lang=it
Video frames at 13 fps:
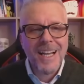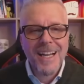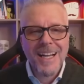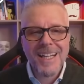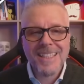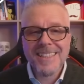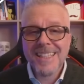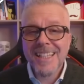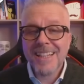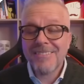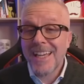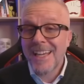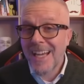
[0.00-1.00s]
L'azienda
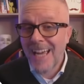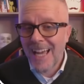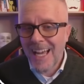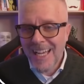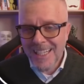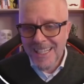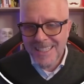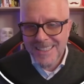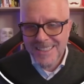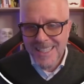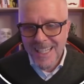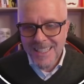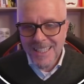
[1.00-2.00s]
viene
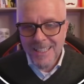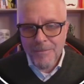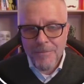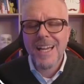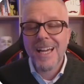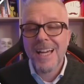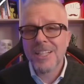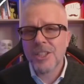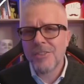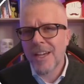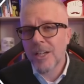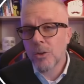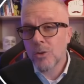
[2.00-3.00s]
analizzata e ci
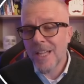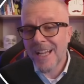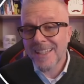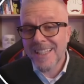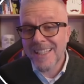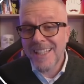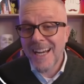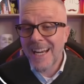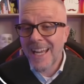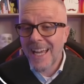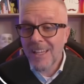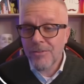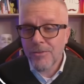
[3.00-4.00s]
vengono date
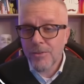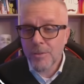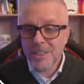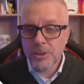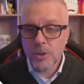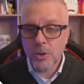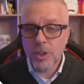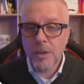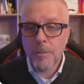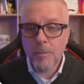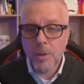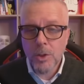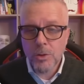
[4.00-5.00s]
delle informazioni
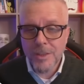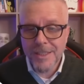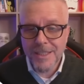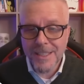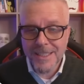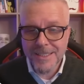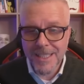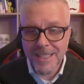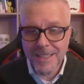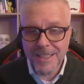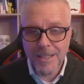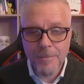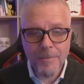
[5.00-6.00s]
molto
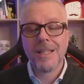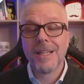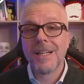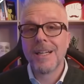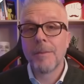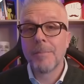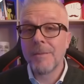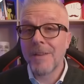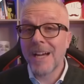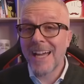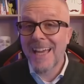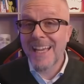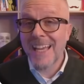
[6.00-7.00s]
interessanti. La
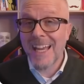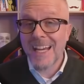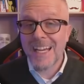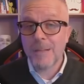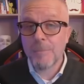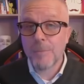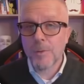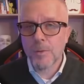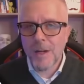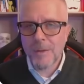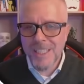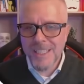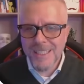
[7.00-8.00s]
prima è che le
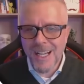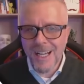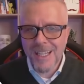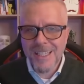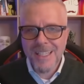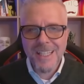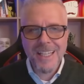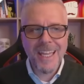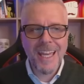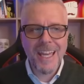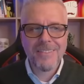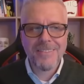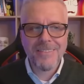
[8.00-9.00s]
probabilità
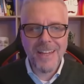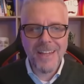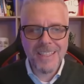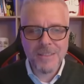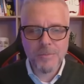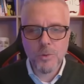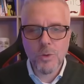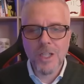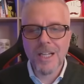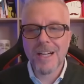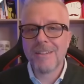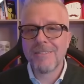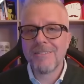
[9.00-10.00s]
che
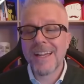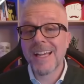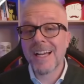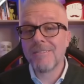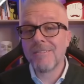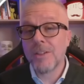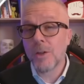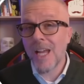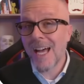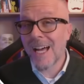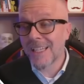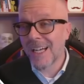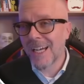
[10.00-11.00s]
Facebook venga
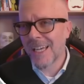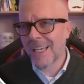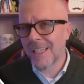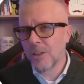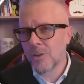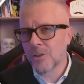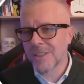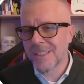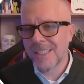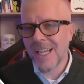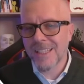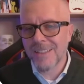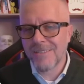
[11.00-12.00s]
violata e che i nostri
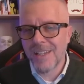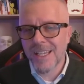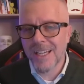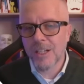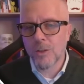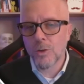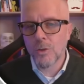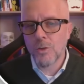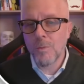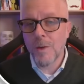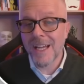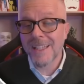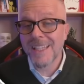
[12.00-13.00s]
dati vengano
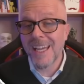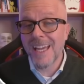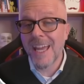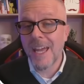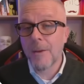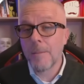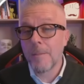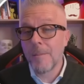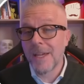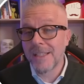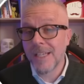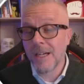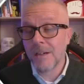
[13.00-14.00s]
rubati è
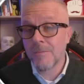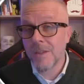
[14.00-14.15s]
media.